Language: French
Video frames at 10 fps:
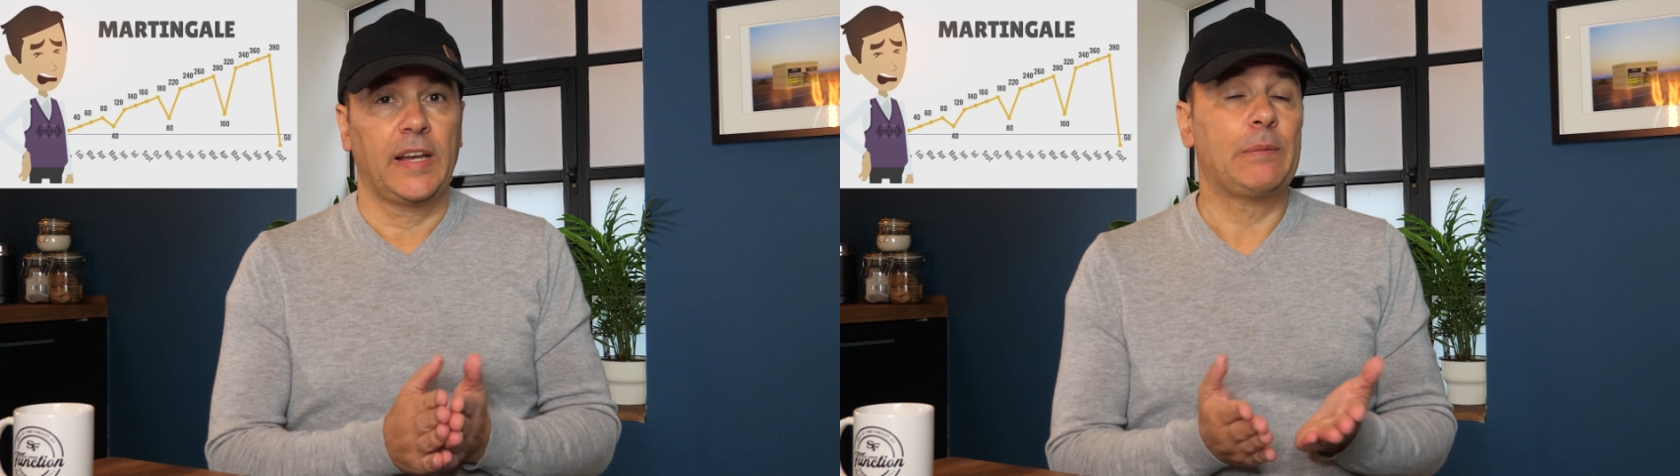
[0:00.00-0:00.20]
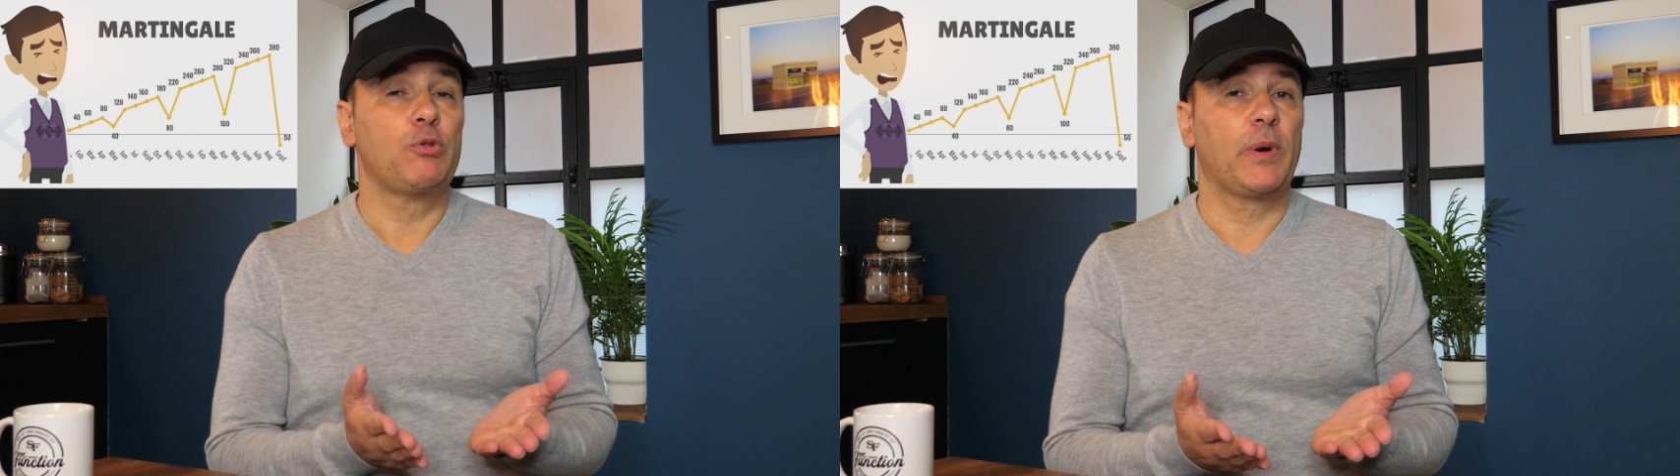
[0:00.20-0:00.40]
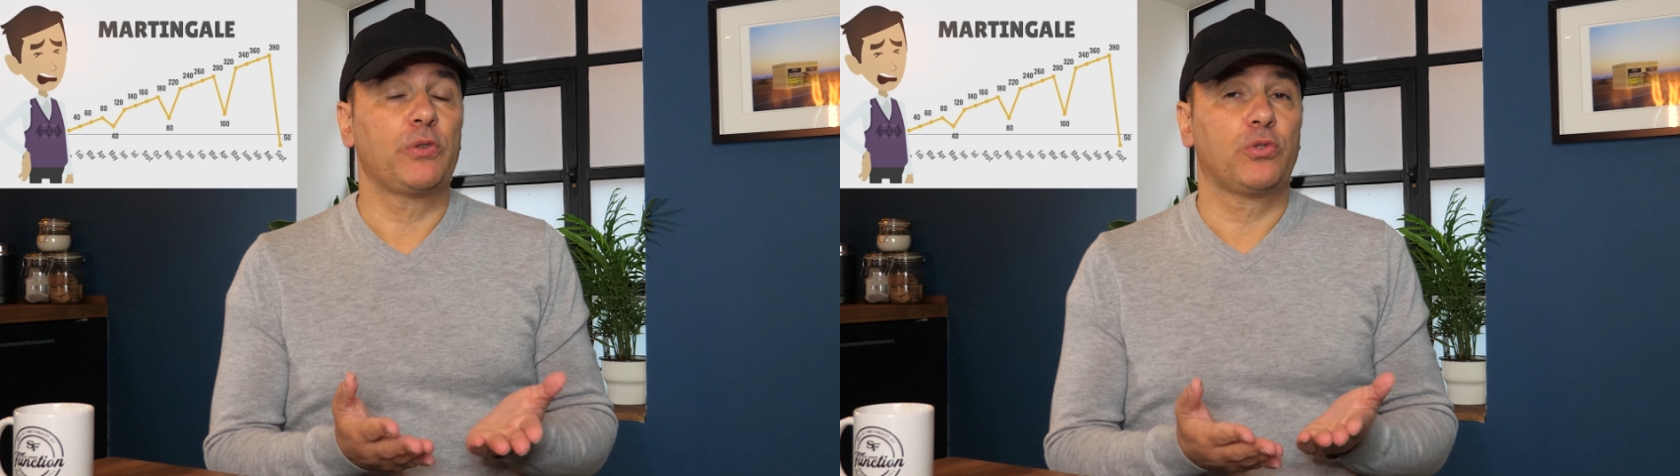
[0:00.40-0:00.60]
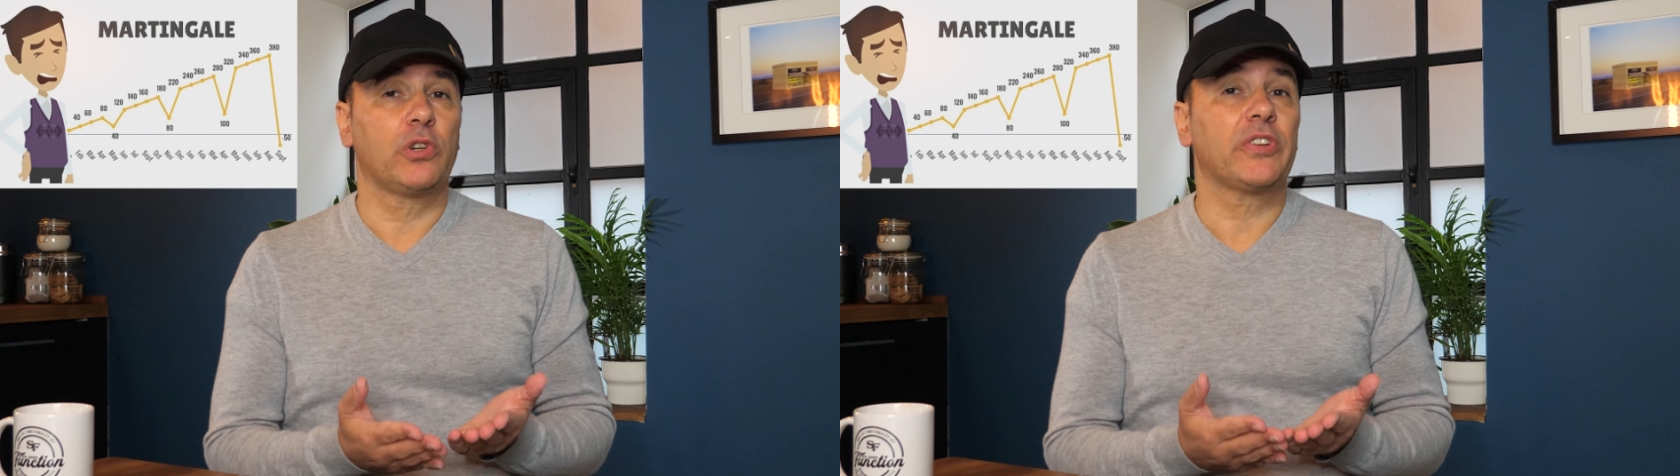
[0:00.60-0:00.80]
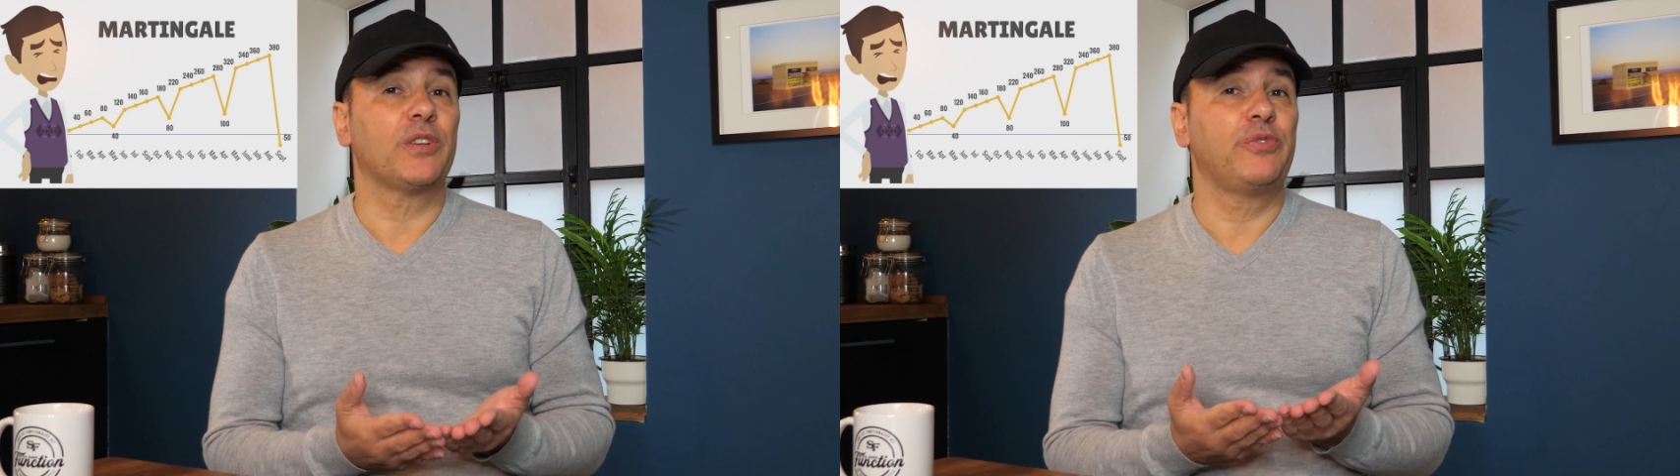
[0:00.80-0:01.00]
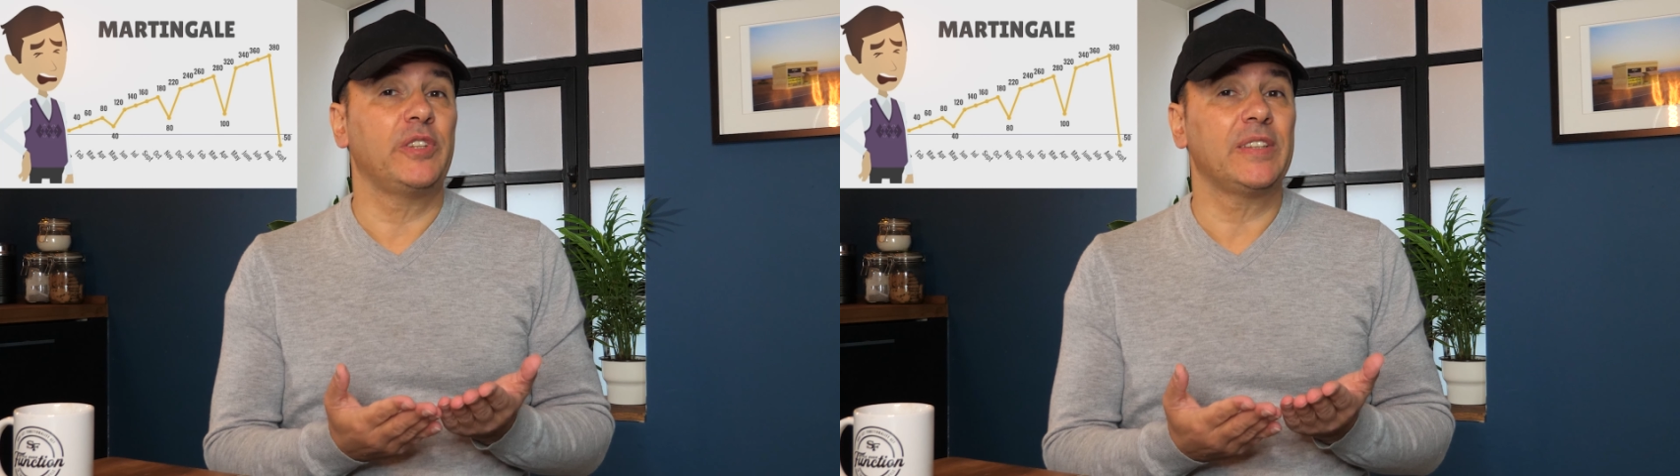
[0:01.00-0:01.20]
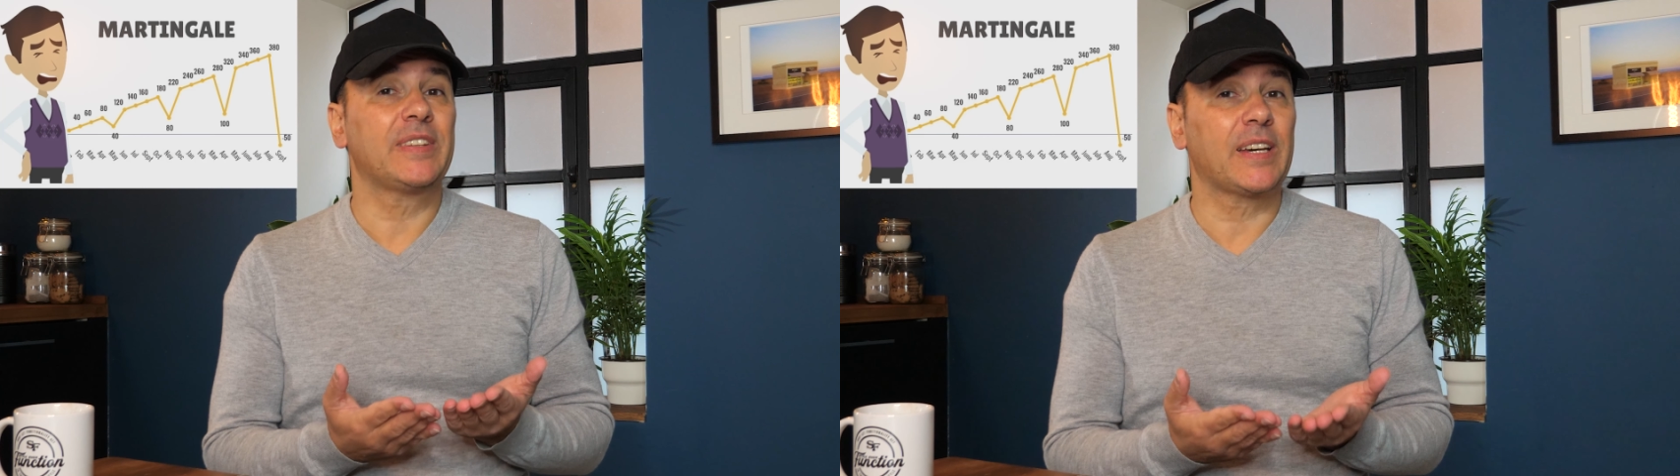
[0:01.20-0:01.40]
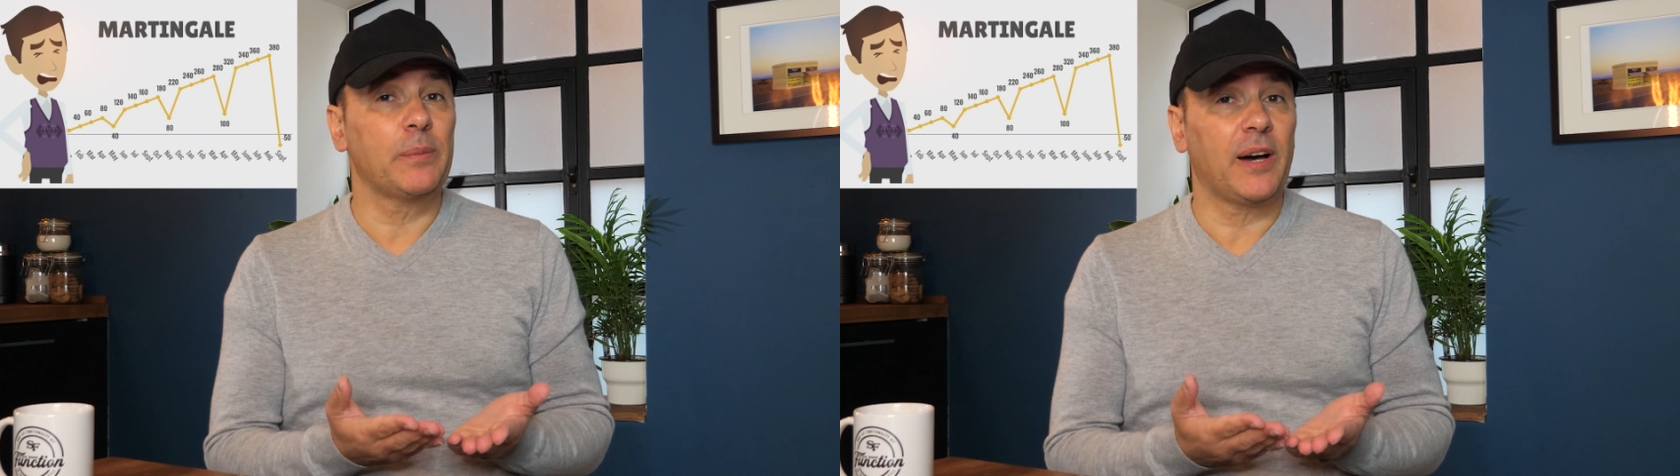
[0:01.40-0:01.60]
Et la plupart du temps, ça se finit
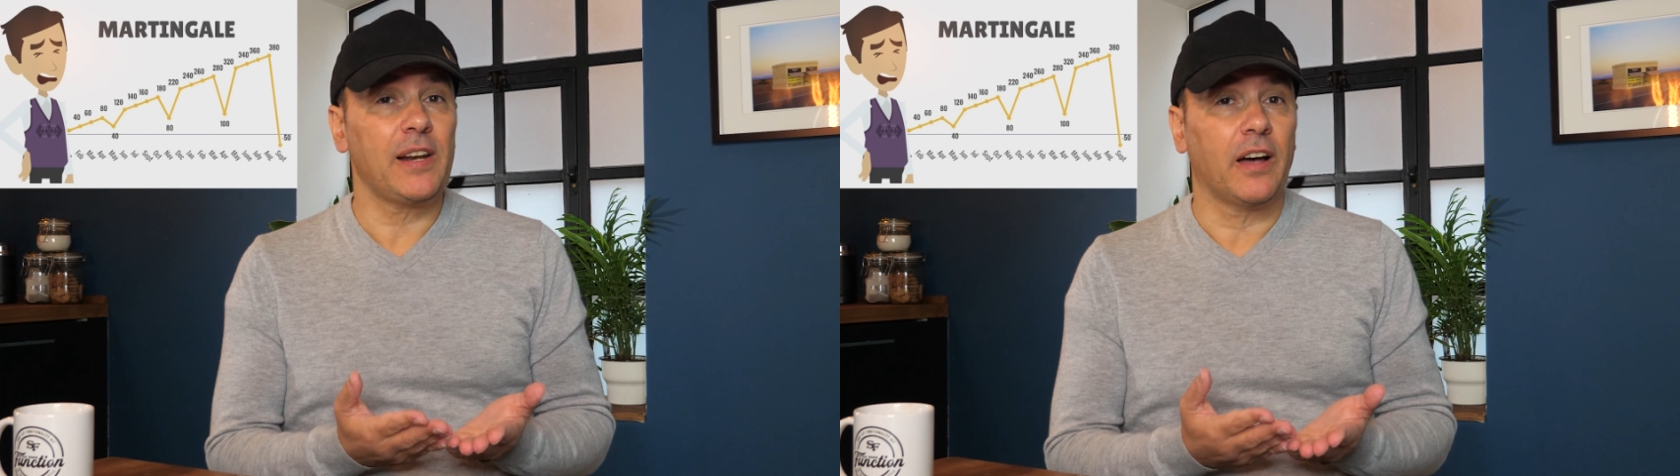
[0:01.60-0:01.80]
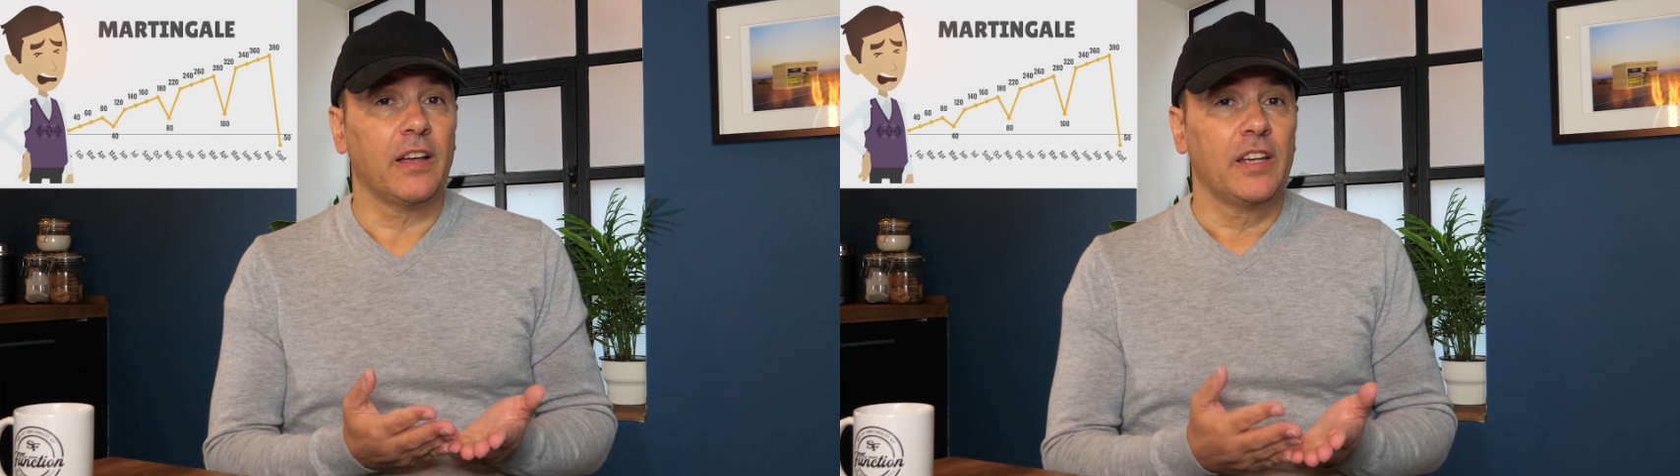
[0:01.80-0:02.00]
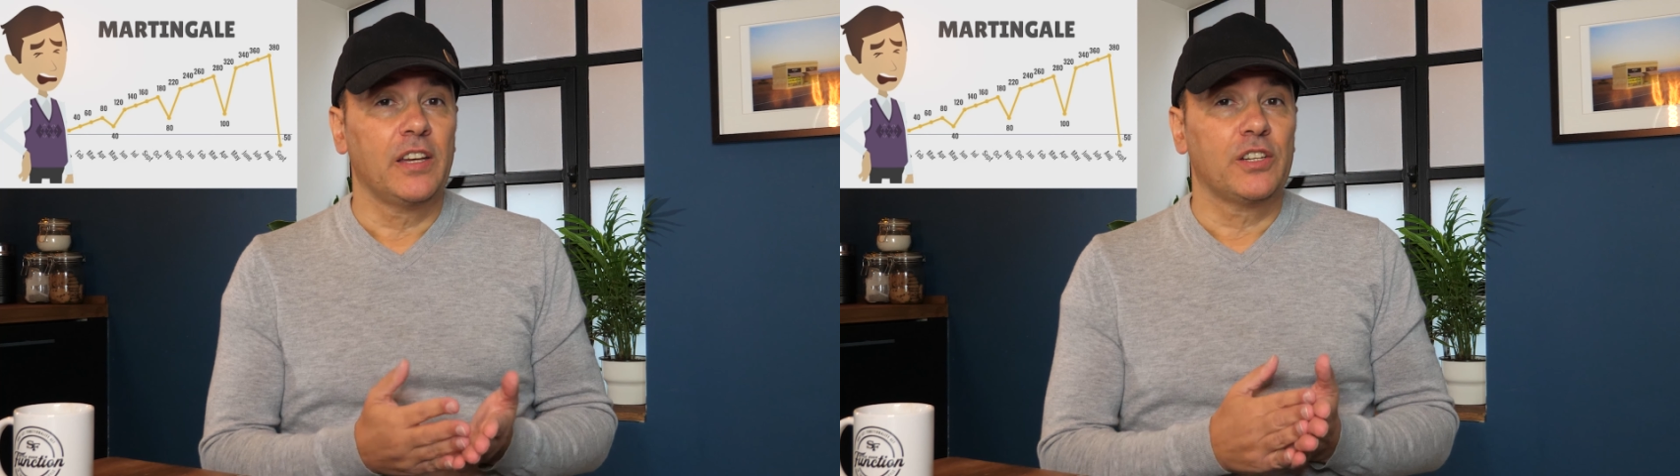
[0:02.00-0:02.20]
très mal.